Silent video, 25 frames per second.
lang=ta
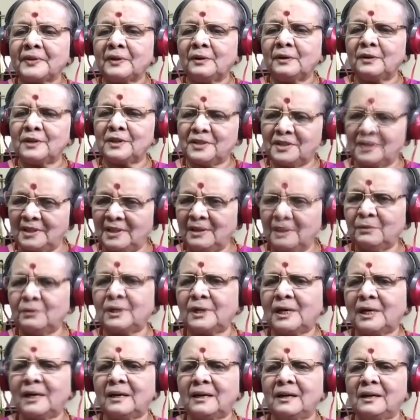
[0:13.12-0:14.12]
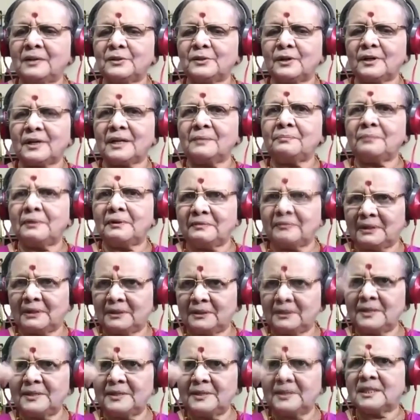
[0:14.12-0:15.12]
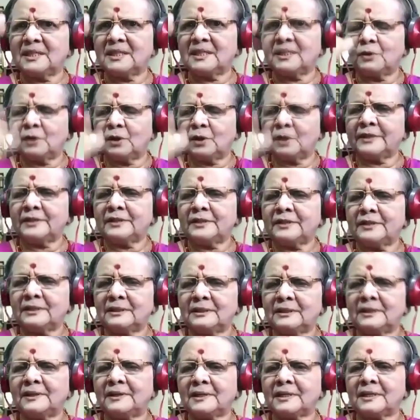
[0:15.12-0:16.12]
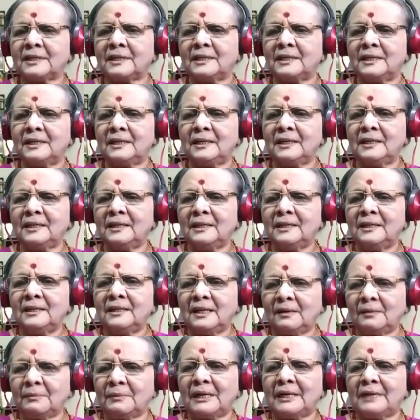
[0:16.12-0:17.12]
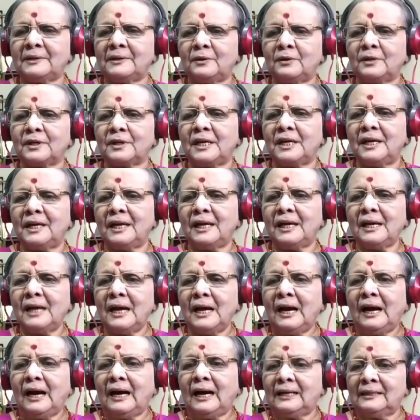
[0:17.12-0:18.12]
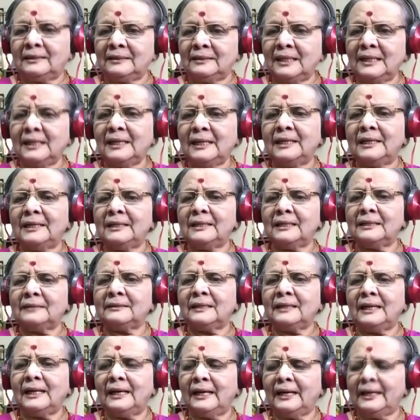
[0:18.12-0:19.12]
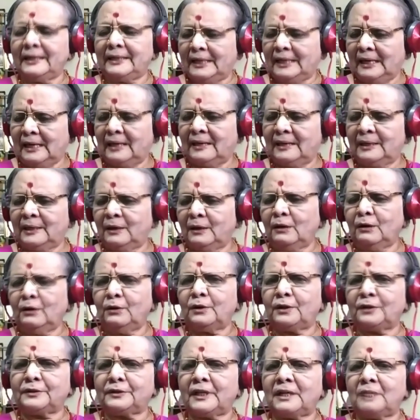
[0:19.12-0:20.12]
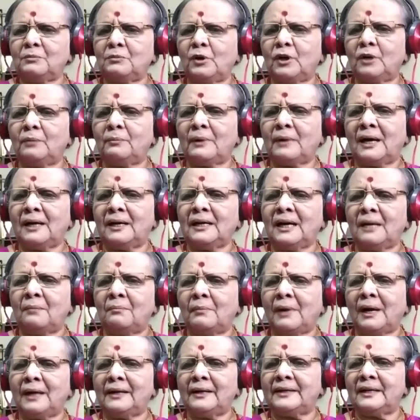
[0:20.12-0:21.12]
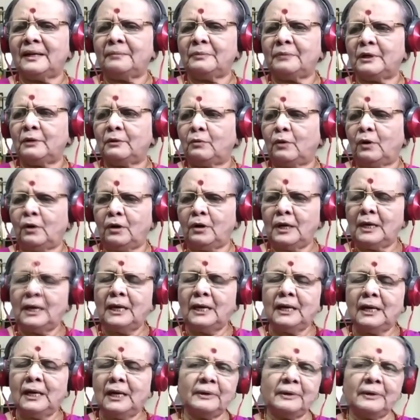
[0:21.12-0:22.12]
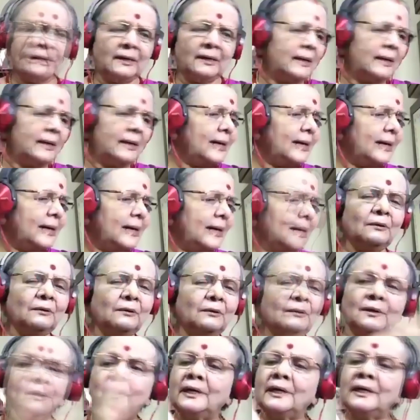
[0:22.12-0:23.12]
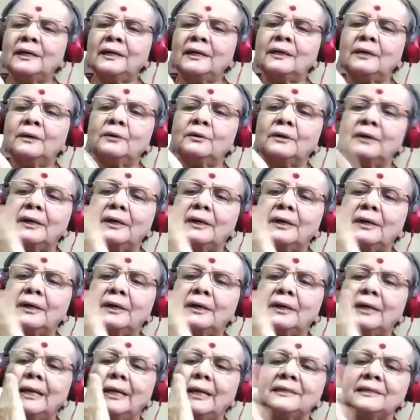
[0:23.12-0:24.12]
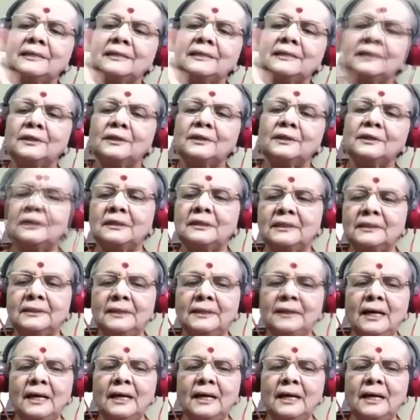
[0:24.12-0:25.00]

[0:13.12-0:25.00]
ஒரு சின்ன உதாரணம் சொல்றேன் இப்படி வந்துட்டு இருக்கு புல்லட் வந்துட்டு இருக்கு நம்மளை நோக்கி அந்த நேரத்துல யாரையோ ஒருத்தர் மூலமாக அம்பாள் என்ன பண்ணுவோம் இப்படி லேசா ஒரு இங்க ஒரு லேசா ஒரு தட்டு தட்டுனா நம்ம